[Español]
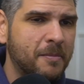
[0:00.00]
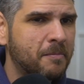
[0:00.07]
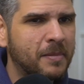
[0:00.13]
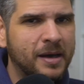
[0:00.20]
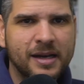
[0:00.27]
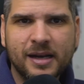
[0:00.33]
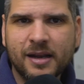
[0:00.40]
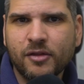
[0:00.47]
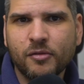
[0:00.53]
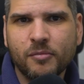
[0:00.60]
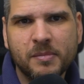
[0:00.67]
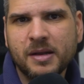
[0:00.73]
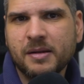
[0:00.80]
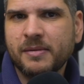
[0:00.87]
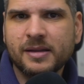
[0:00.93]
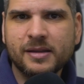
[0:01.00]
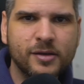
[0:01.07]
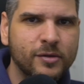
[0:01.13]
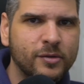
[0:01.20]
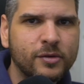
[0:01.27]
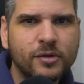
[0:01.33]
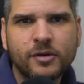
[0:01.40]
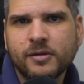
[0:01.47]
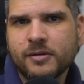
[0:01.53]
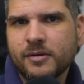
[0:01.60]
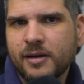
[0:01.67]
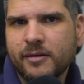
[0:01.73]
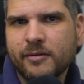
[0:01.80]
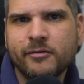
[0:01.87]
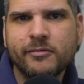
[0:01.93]
barra 2021?
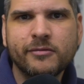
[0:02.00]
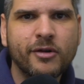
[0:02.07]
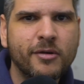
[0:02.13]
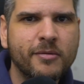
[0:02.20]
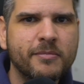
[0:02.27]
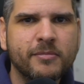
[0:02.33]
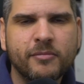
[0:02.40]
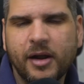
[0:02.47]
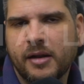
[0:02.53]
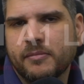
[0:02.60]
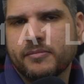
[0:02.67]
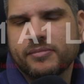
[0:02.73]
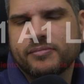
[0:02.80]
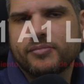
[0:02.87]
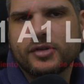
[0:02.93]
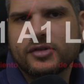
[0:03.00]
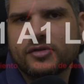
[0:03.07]
Un nombre... Bueno, pues